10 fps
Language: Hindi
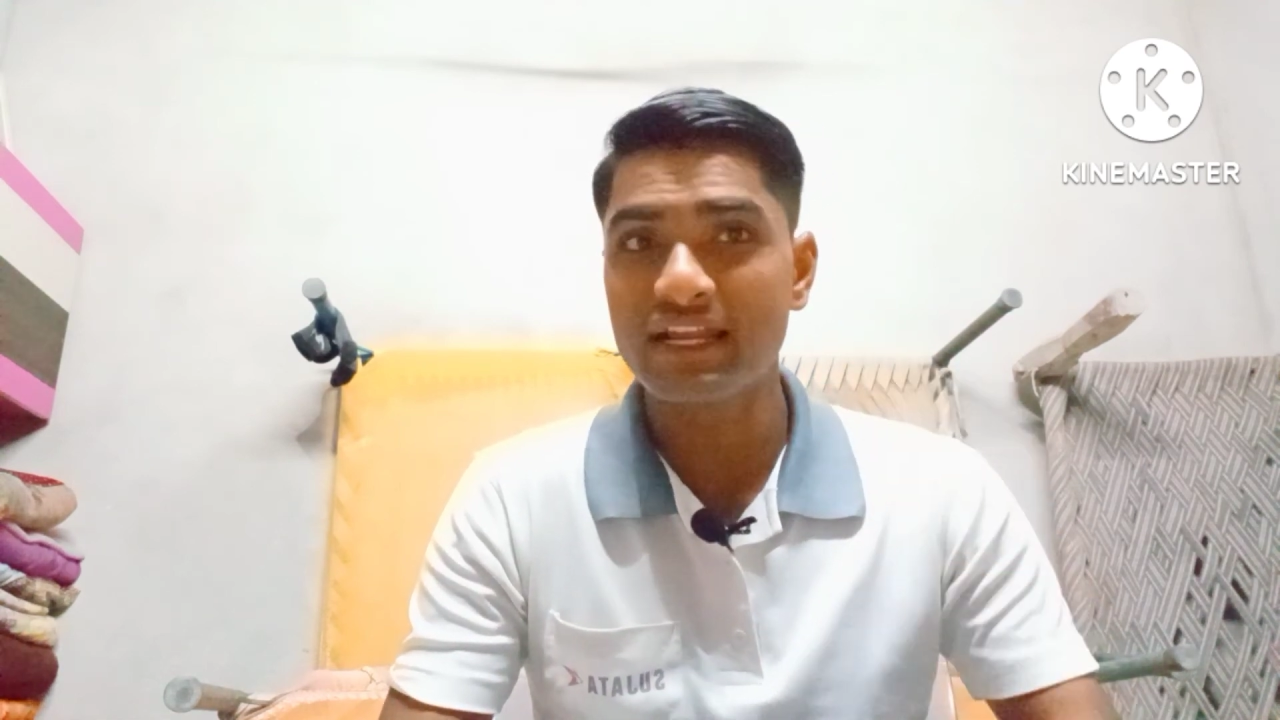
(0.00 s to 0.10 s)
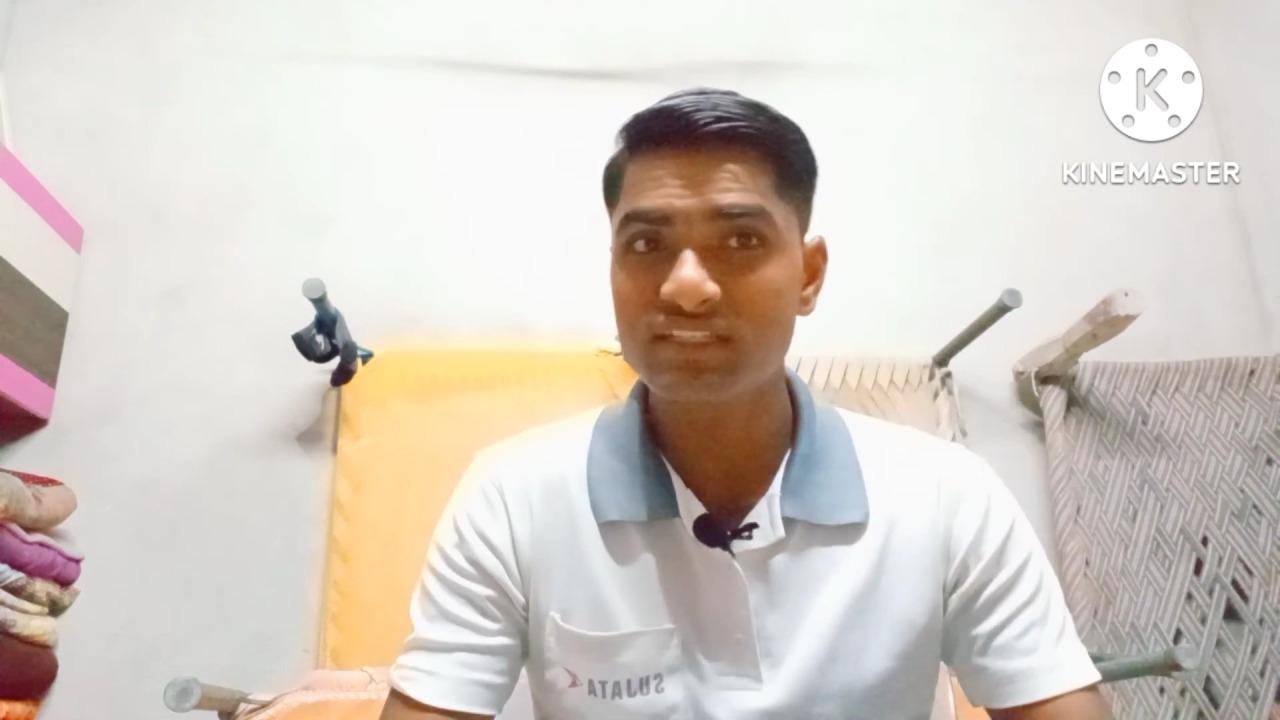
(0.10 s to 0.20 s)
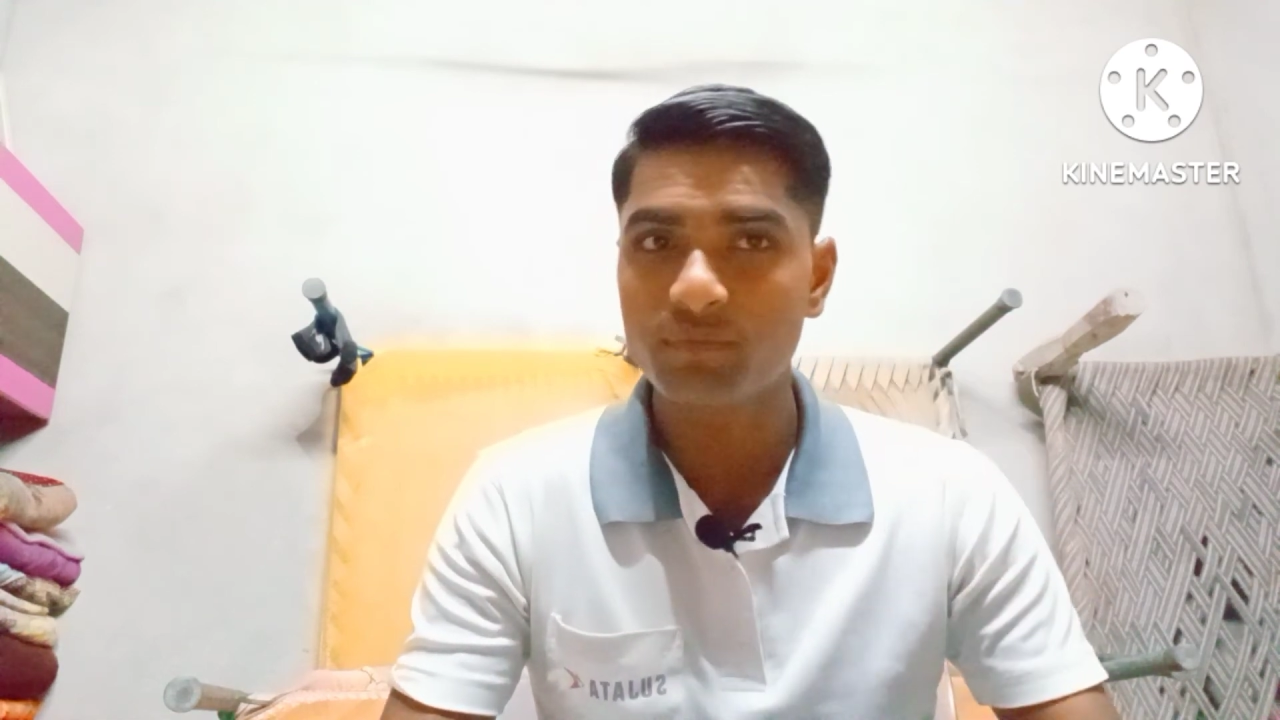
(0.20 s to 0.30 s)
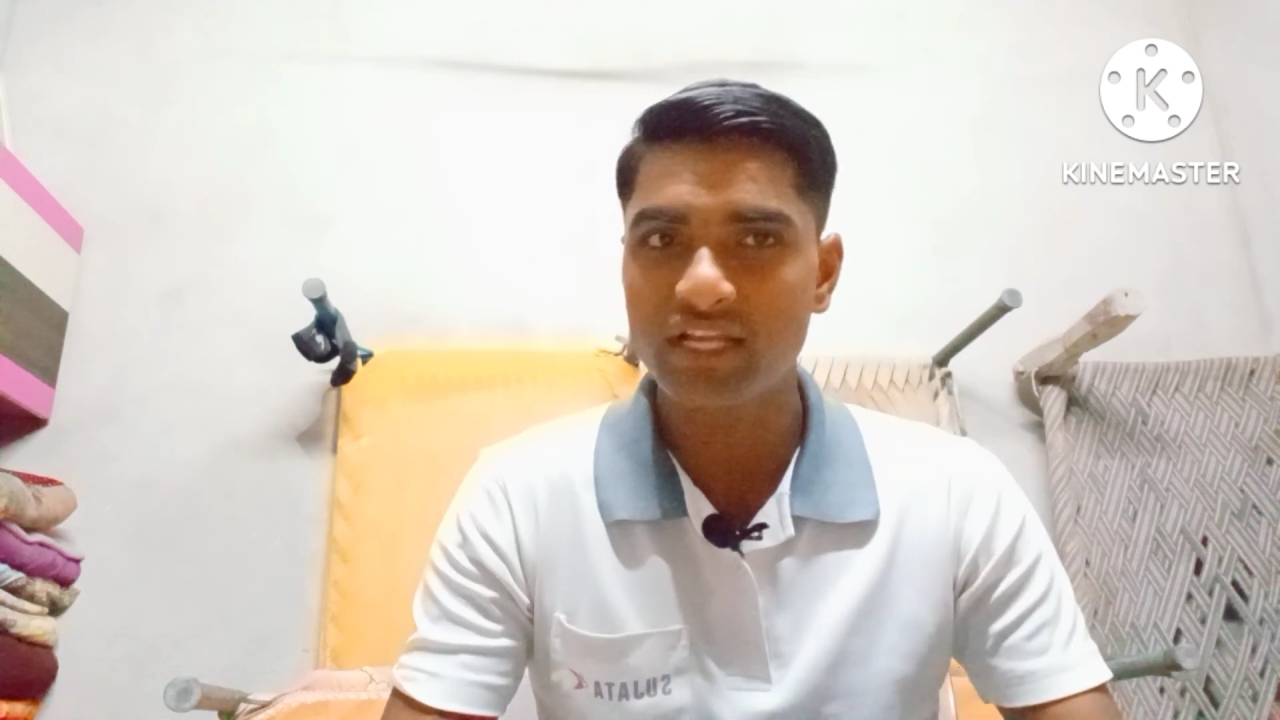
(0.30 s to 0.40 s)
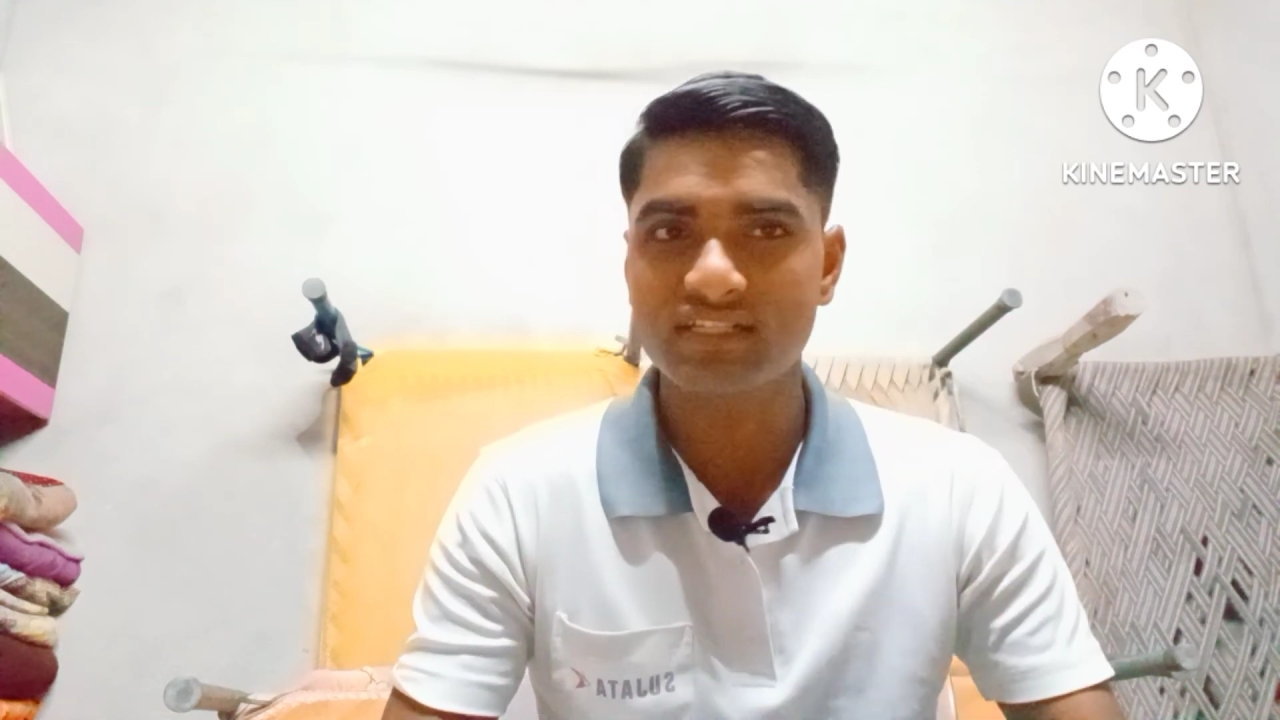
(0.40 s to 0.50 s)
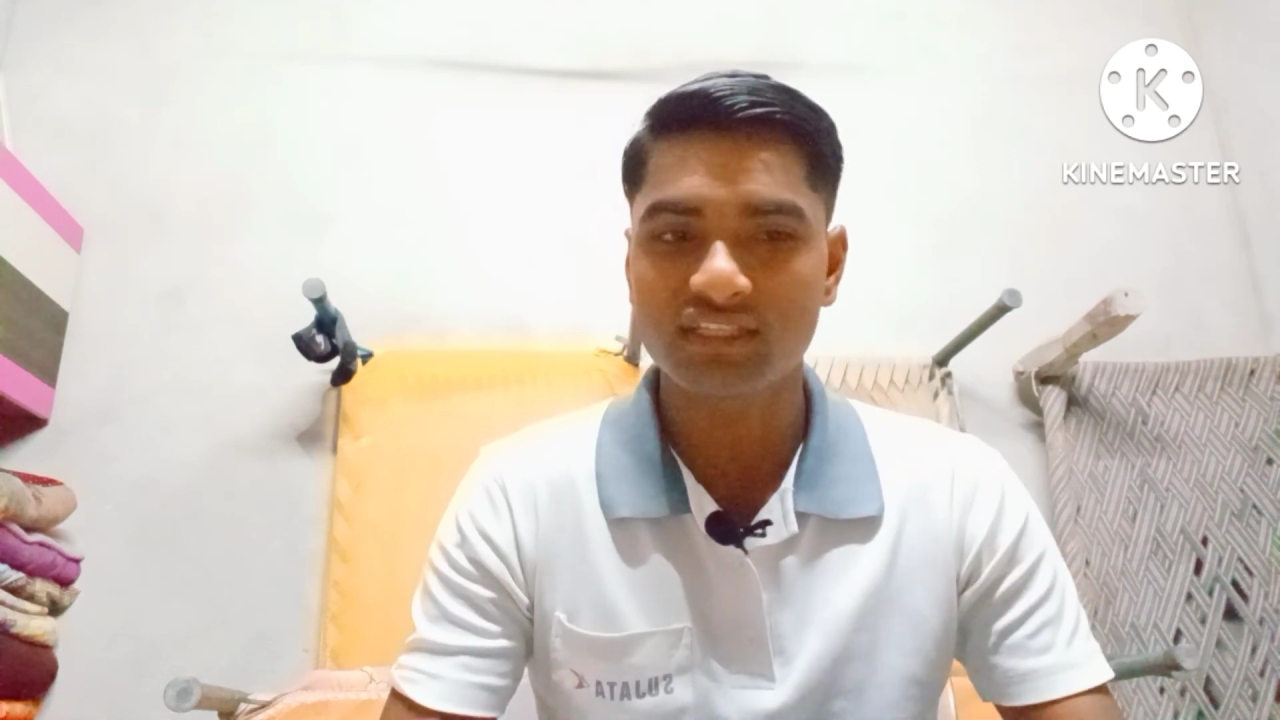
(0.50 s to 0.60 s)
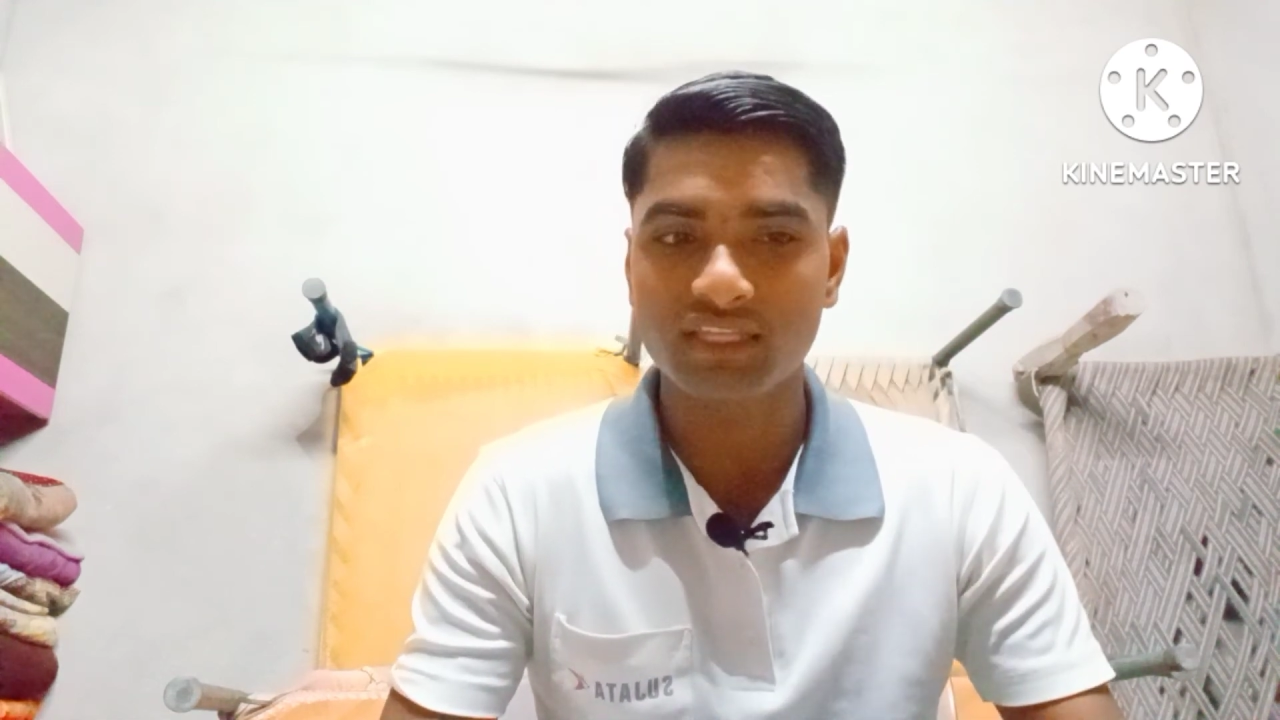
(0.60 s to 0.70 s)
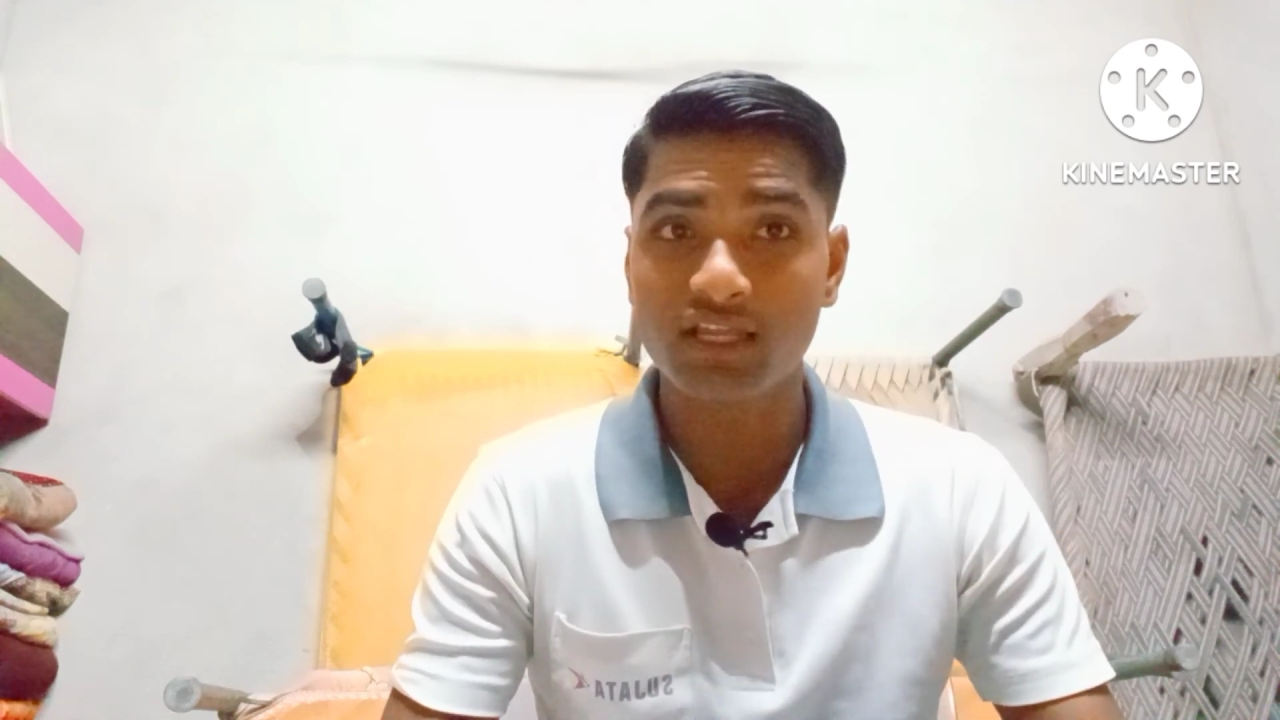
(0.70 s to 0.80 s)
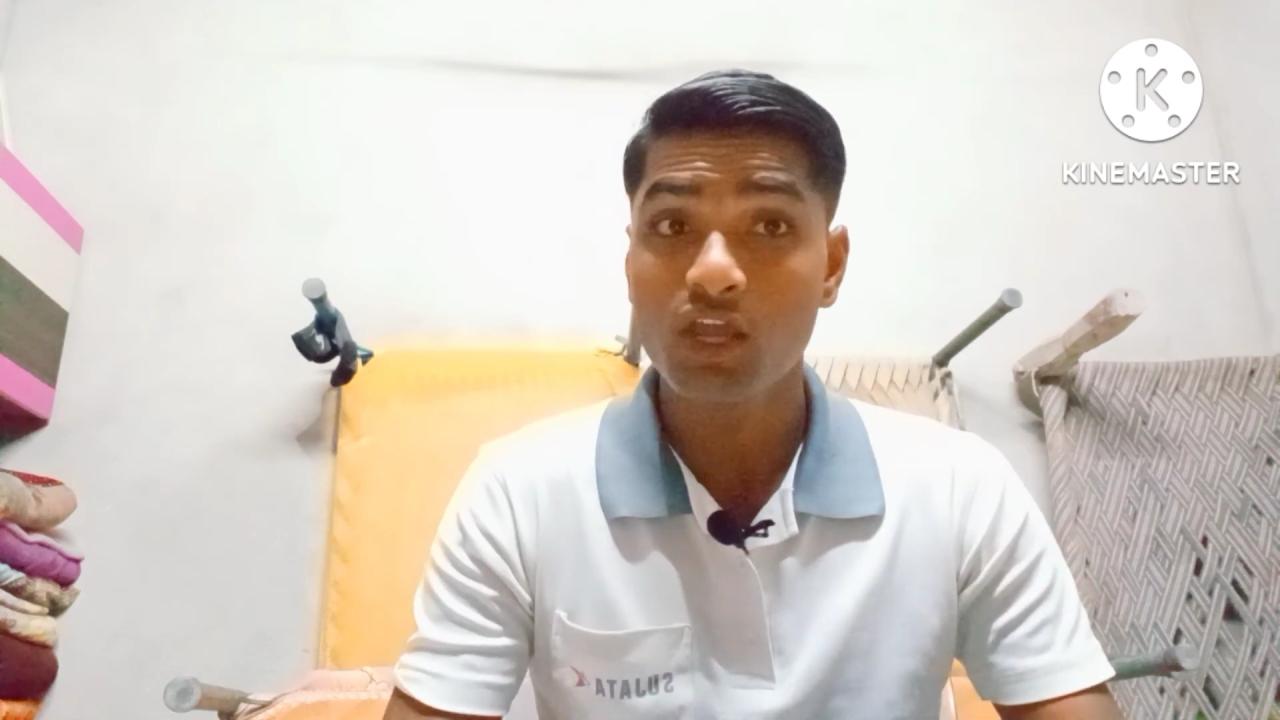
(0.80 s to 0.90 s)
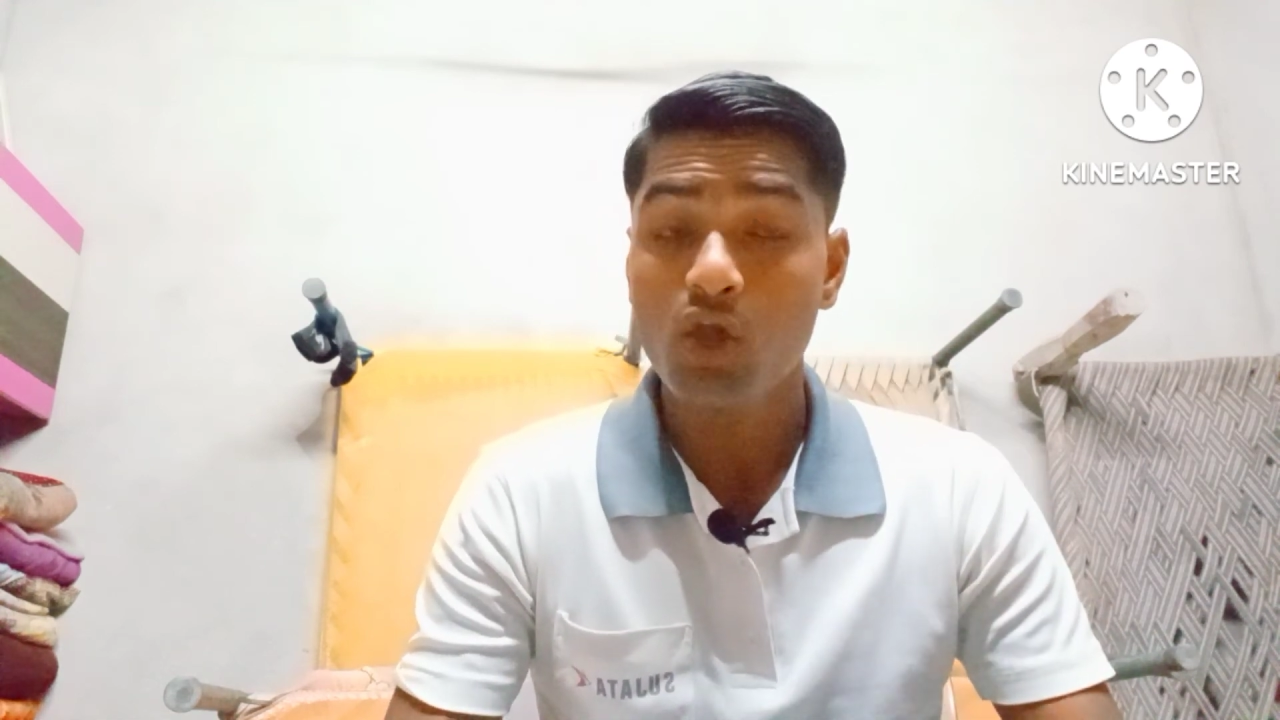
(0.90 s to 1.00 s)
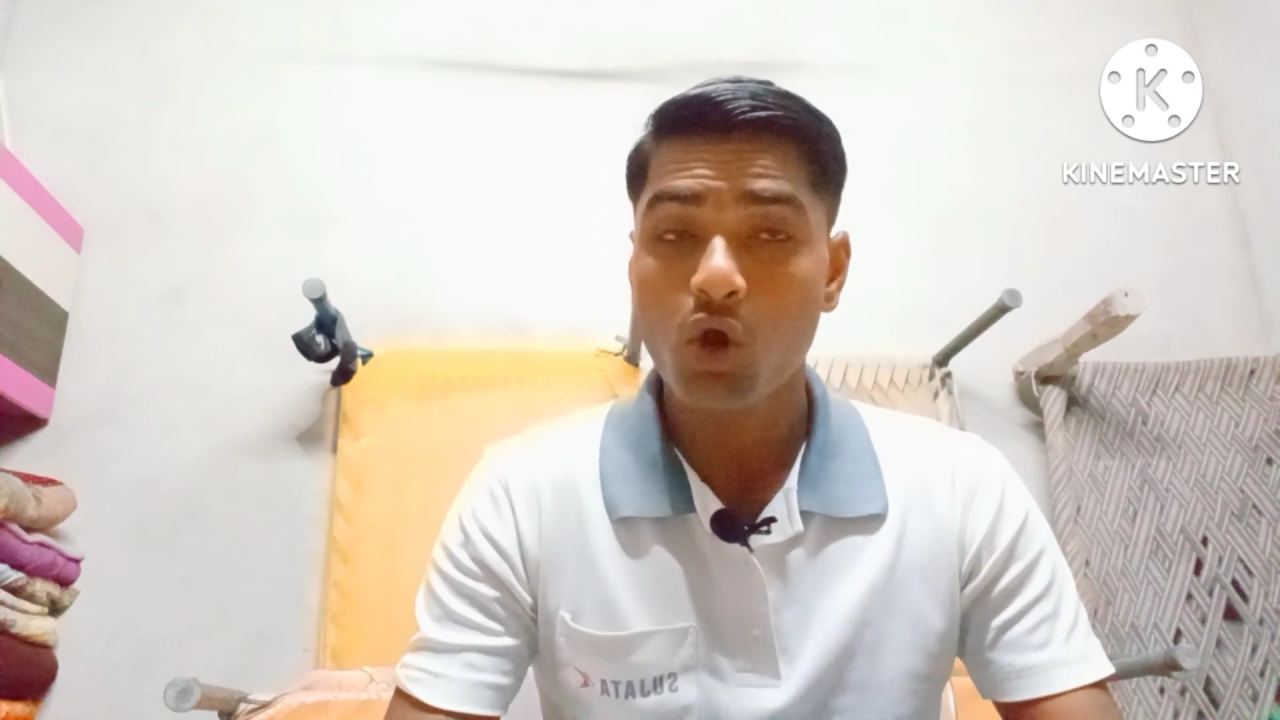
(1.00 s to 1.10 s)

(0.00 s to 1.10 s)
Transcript: ऐसे बढ़ा सकते हैं